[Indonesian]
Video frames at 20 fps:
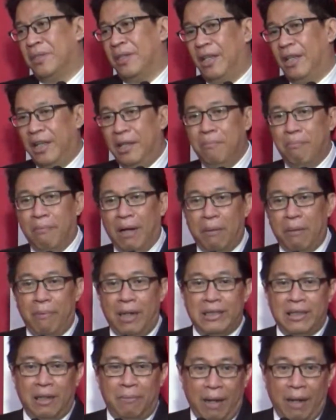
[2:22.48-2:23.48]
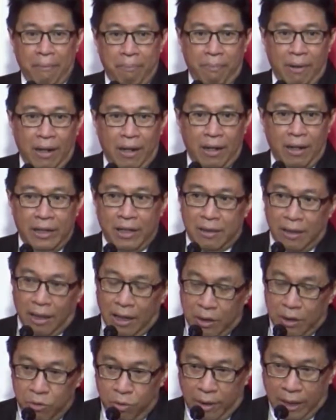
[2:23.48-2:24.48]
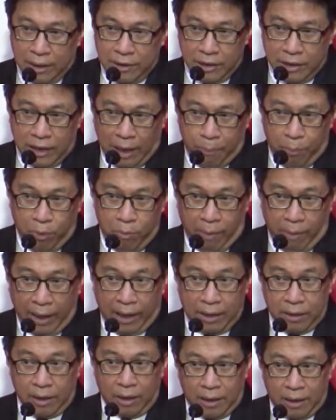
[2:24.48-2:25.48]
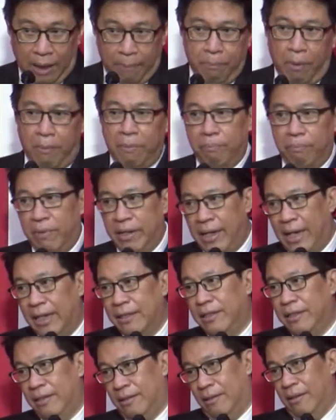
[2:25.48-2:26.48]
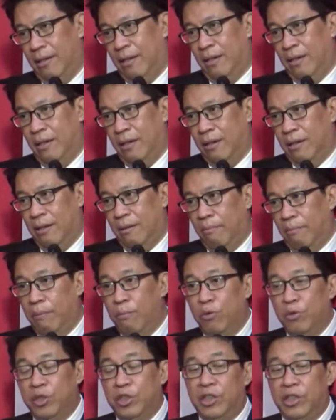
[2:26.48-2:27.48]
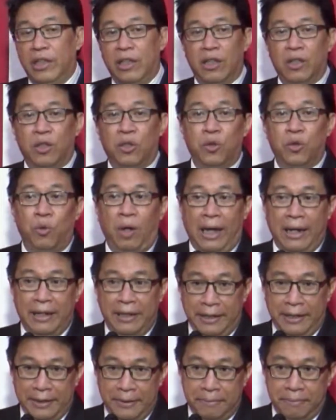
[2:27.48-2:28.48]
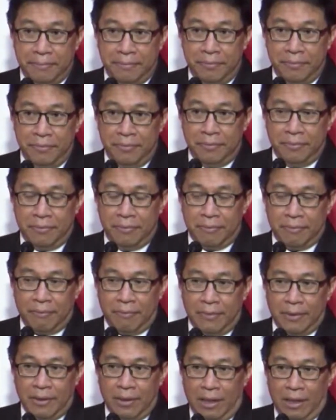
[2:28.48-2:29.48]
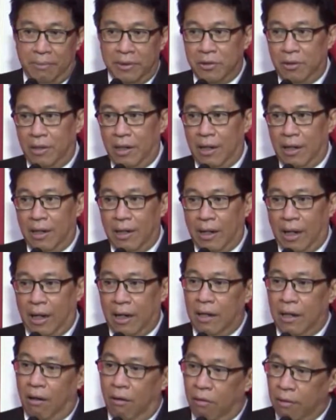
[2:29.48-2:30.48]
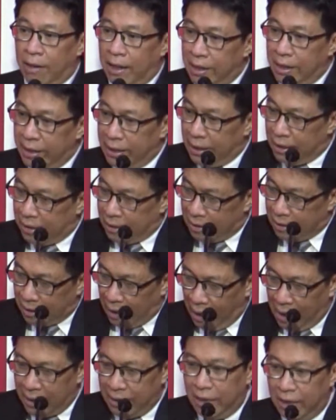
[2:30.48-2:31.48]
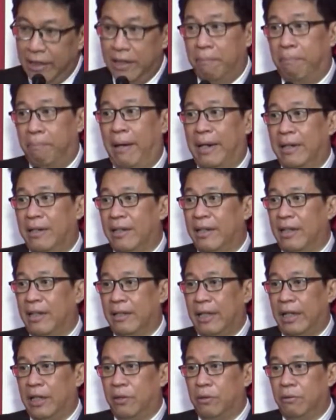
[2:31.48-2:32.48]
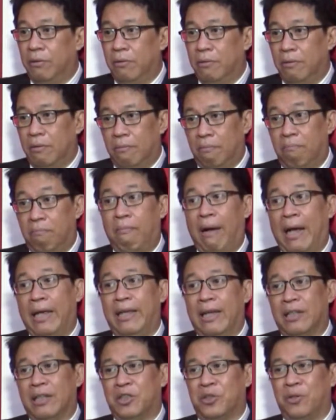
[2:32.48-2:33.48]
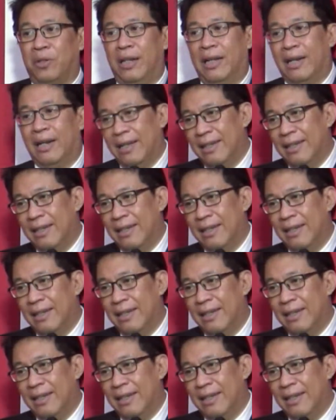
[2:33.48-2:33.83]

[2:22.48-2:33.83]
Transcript: Iman macam apa? Di tengah duka cita pun mereka tetap menyanyi, memuji Tuhannya. Kenapa saudara? Karena orang yang ada di depan kita itu mayat saudara.